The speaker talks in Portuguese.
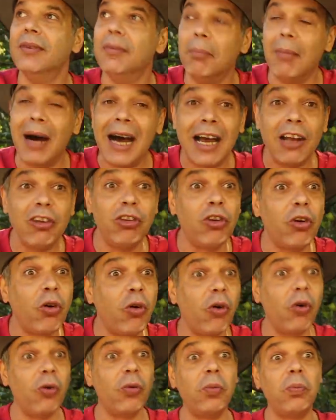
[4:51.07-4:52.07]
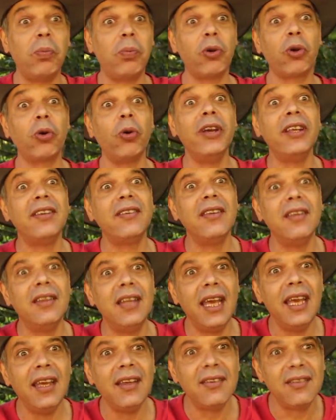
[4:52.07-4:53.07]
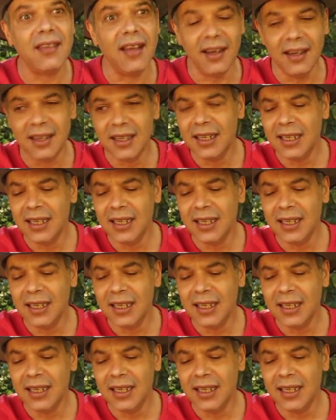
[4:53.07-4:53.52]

mágico ou por coincidência,